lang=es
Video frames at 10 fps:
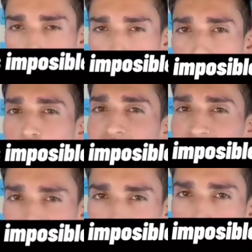y sin
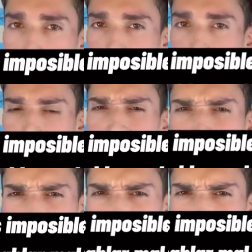trabarte.
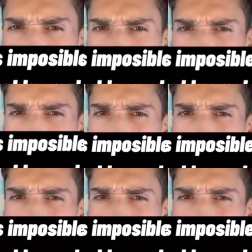Es imposible hablar